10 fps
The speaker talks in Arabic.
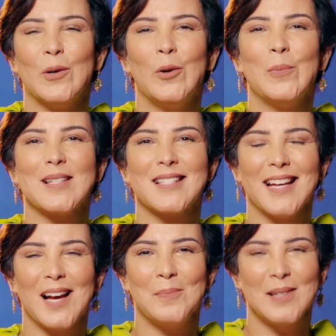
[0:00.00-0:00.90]
لعلوم
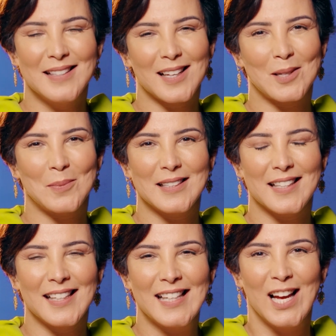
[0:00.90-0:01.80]
الصحة بالدار
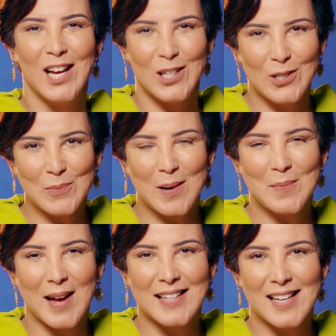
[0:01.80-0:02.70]
البيضاء اليوم
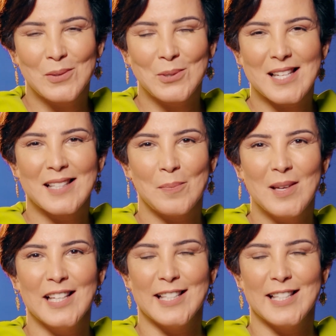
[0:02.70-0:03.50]
معنا الأستاذ نبيل